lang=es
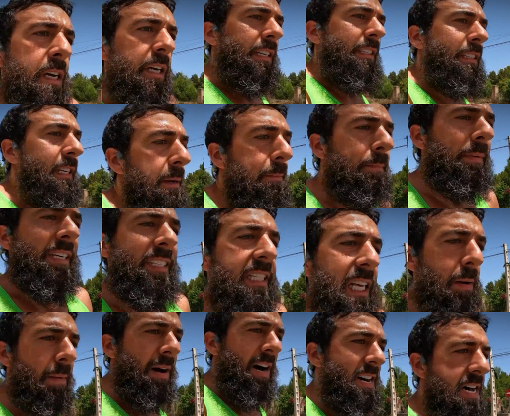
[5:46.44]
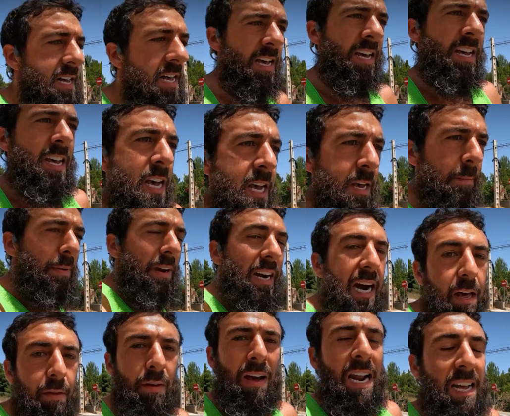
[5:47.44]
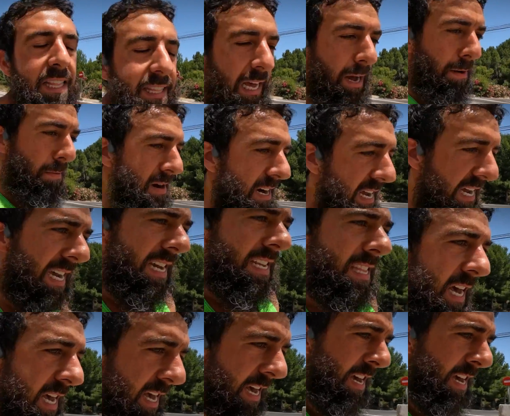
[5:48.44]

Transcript: siempre estaba pegado a la tablet,